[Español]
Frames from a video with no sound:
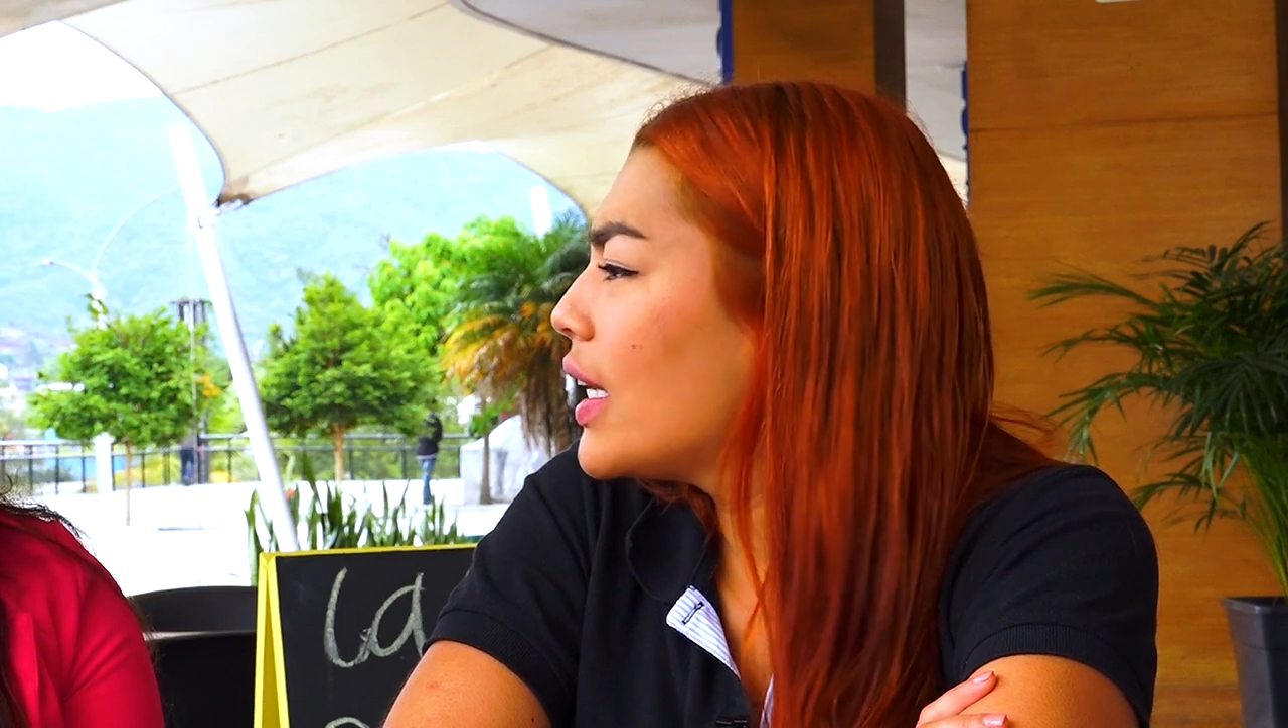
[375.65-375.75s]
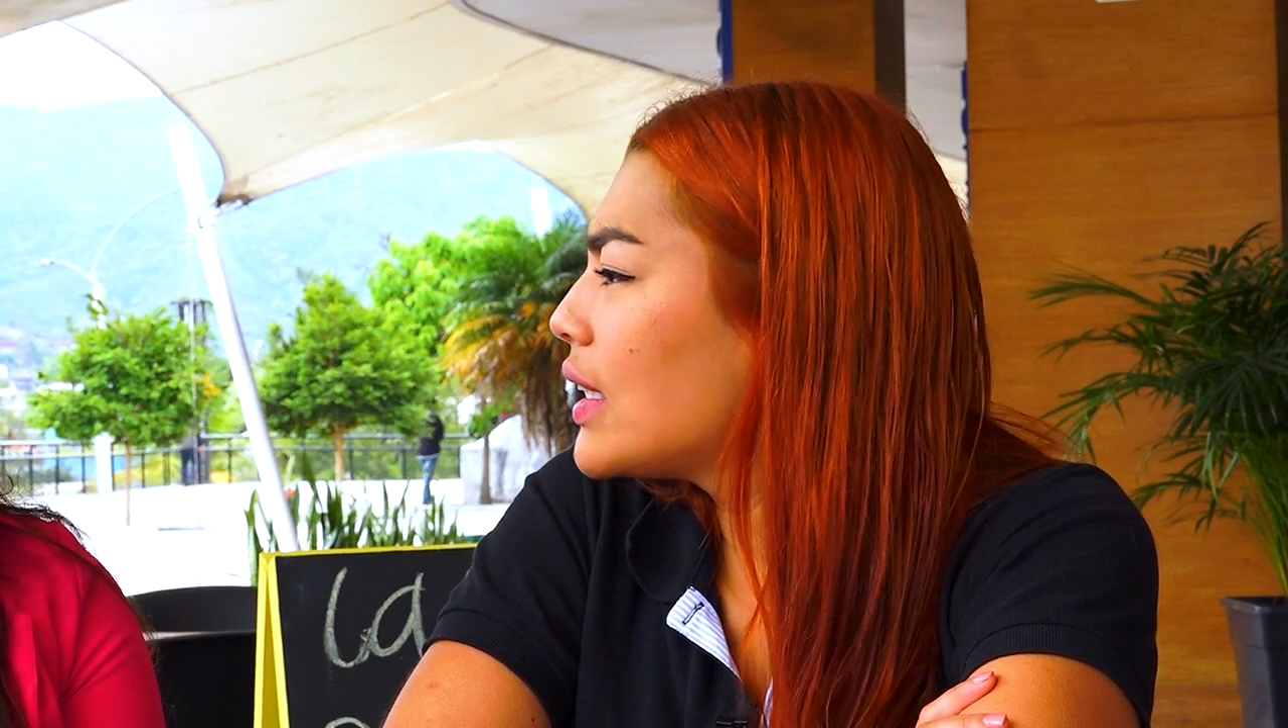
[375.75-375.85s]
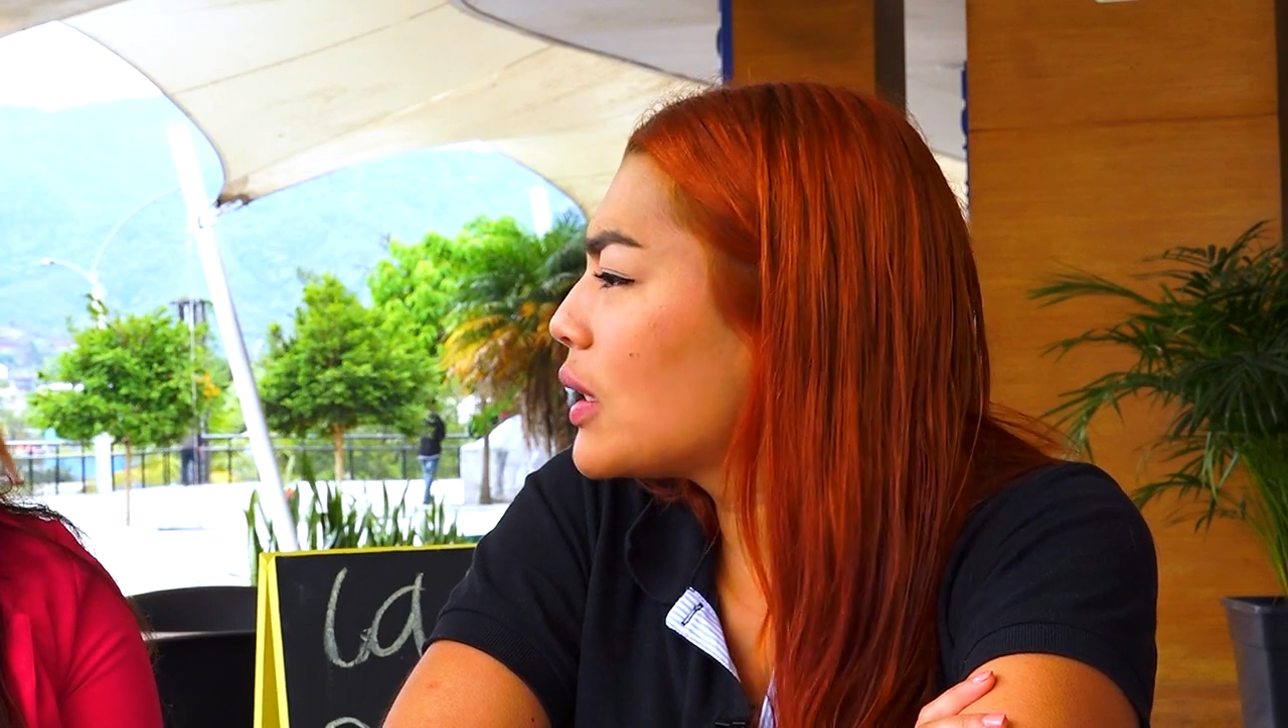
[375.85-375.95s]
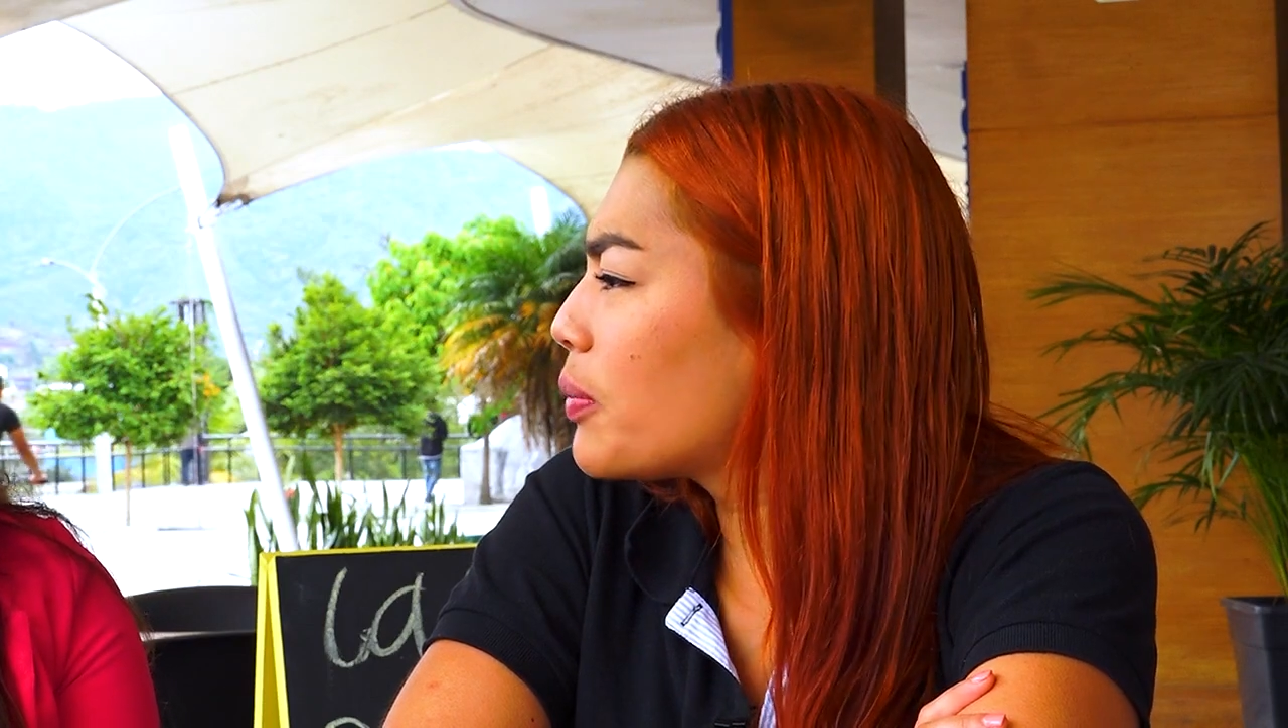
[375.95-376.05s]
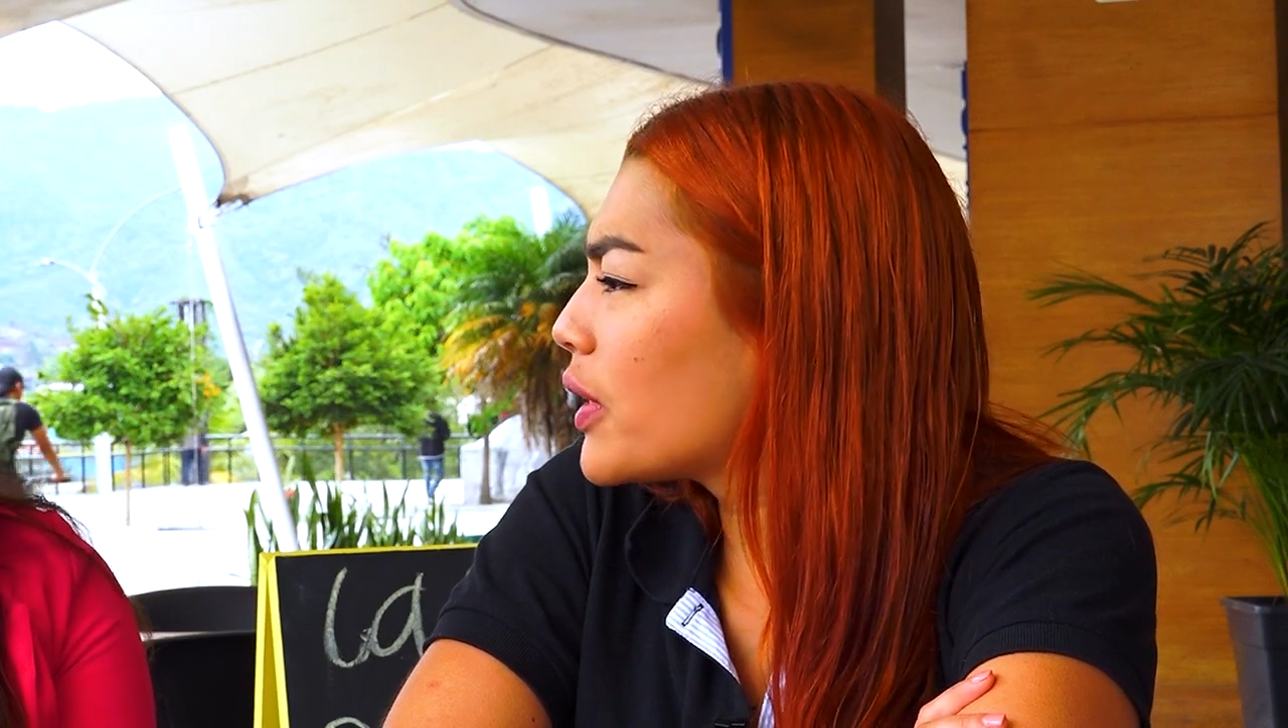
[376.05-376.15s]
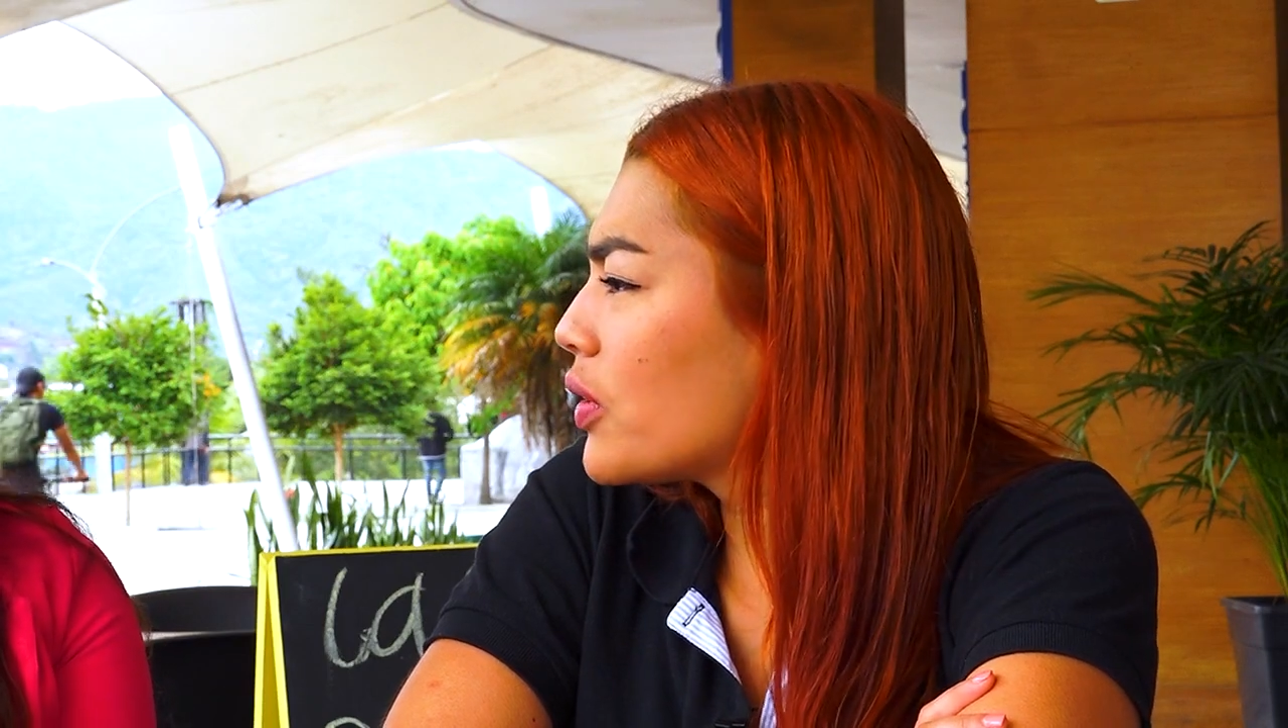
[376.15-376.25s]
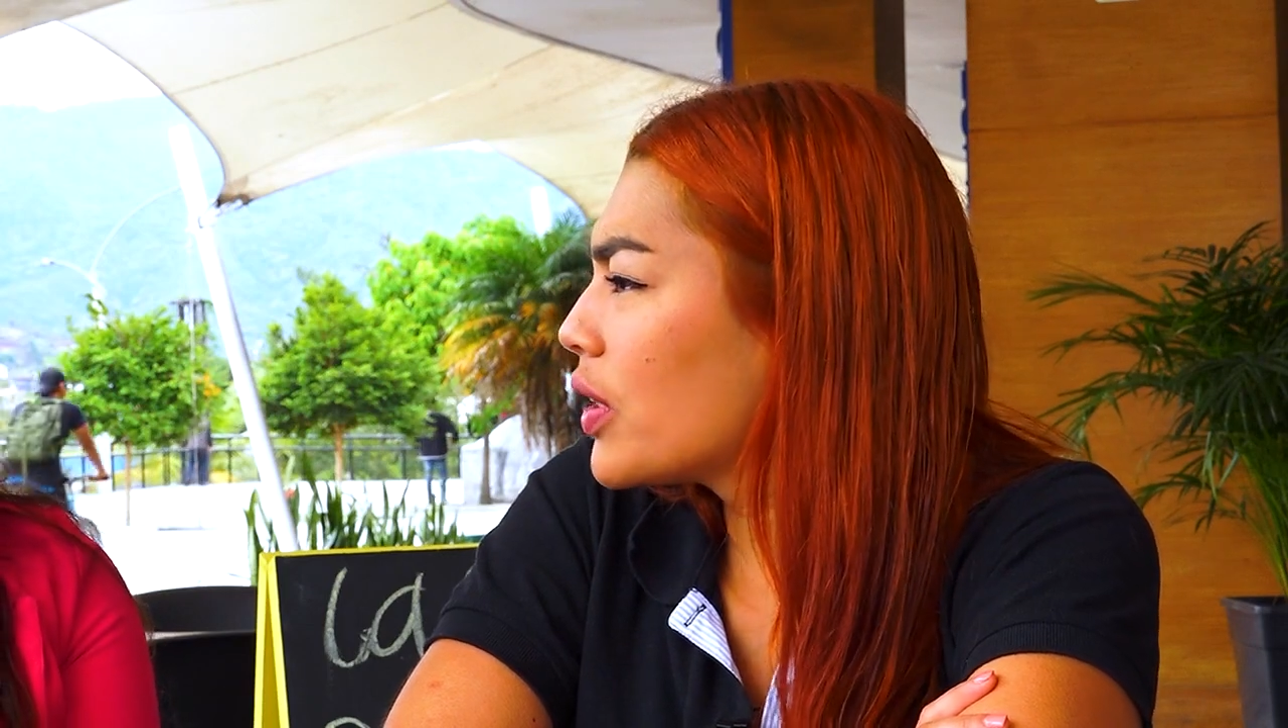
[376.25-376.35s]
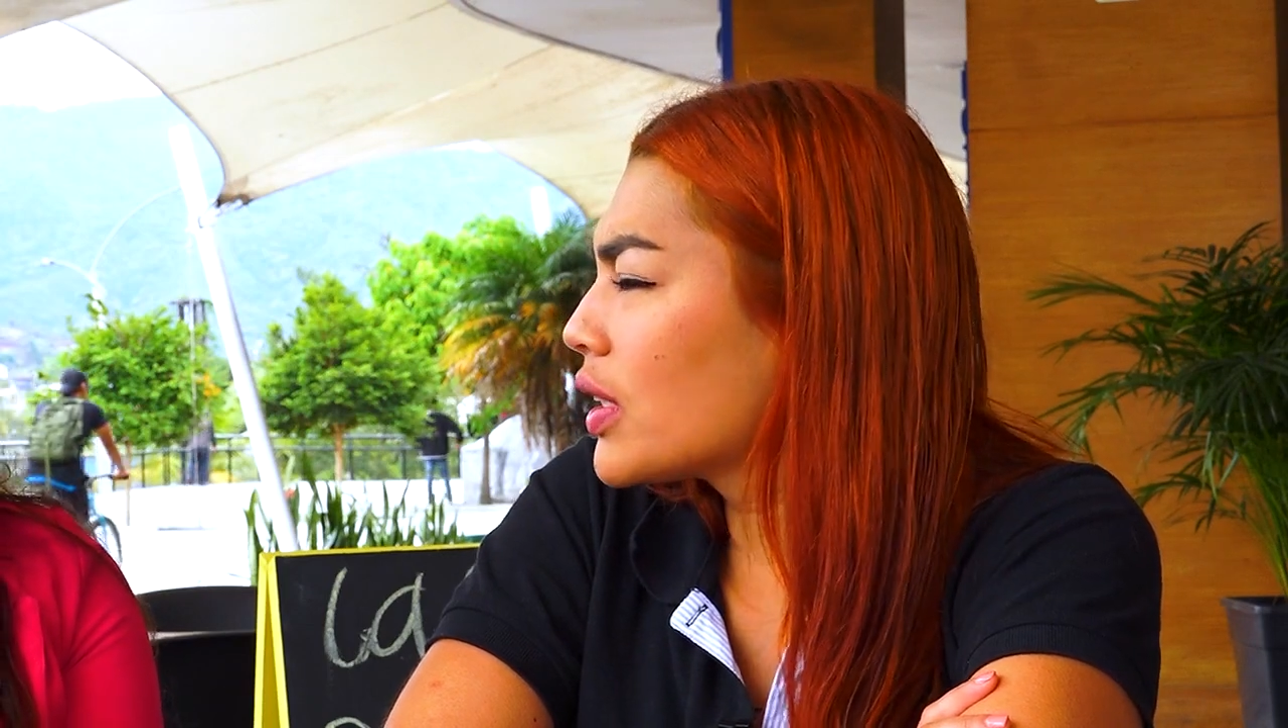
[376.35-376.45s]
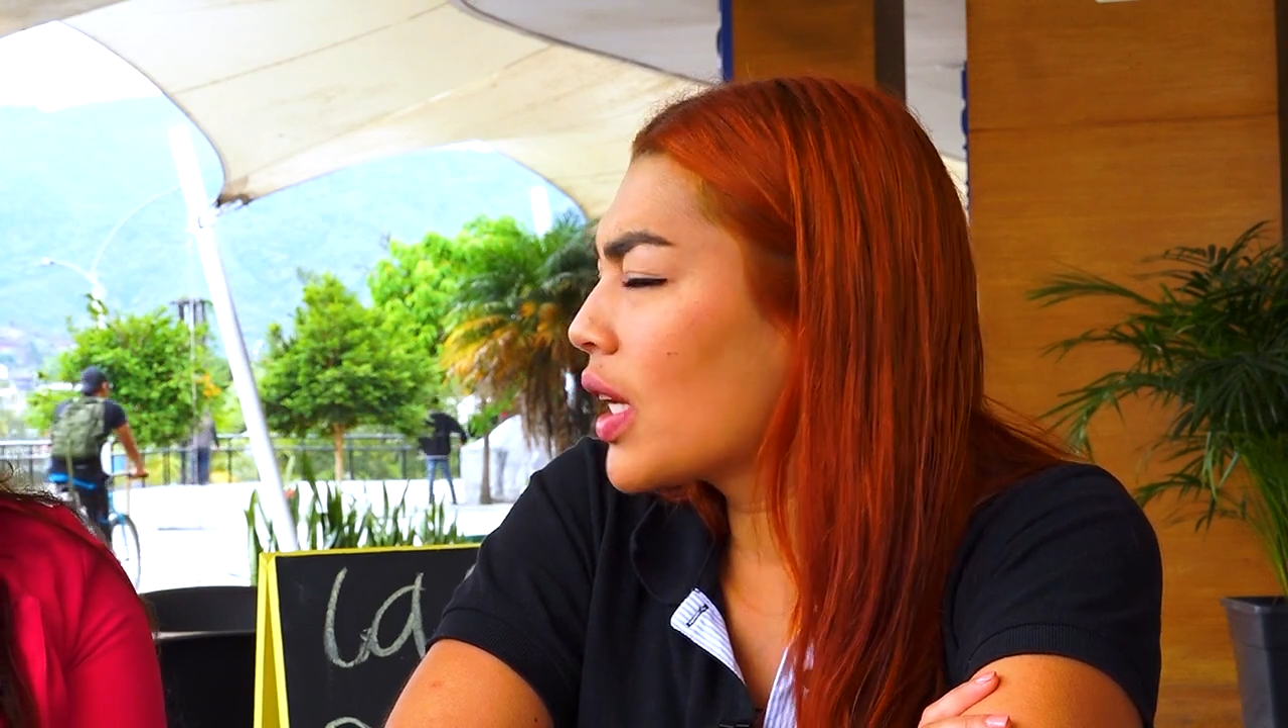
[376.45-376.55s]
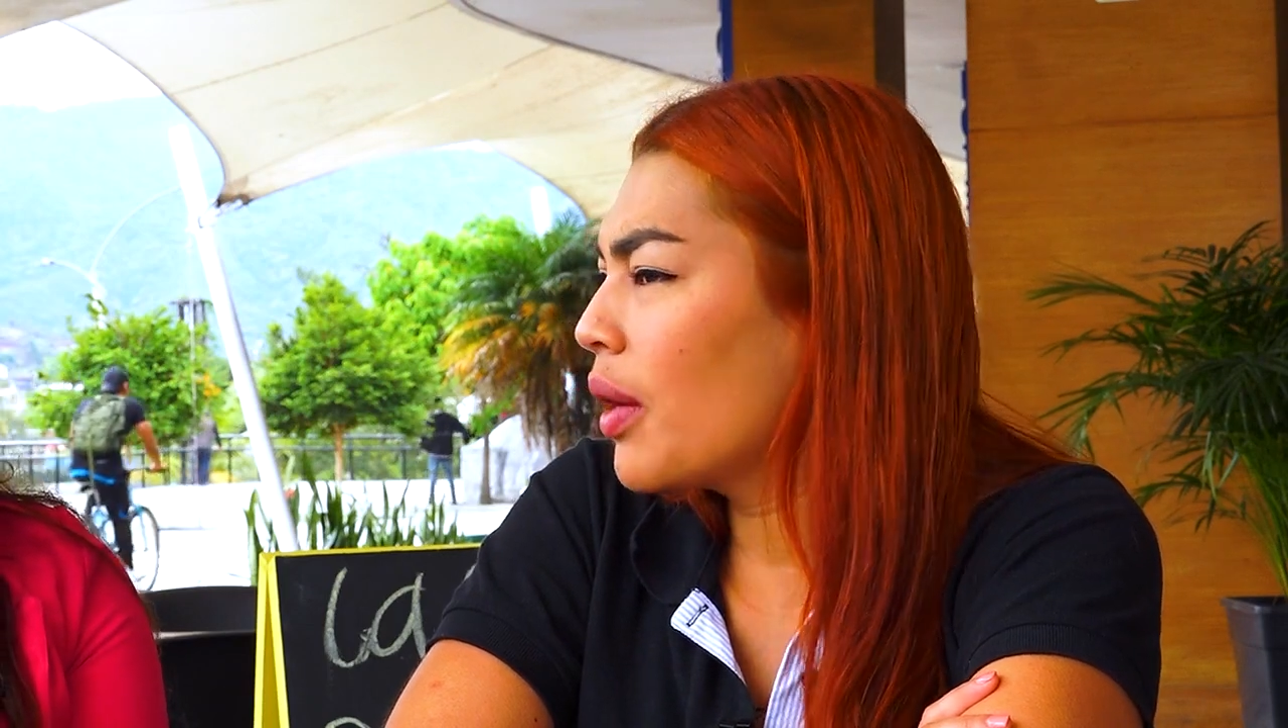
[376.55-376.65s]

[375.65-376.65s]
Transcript: a esas personas que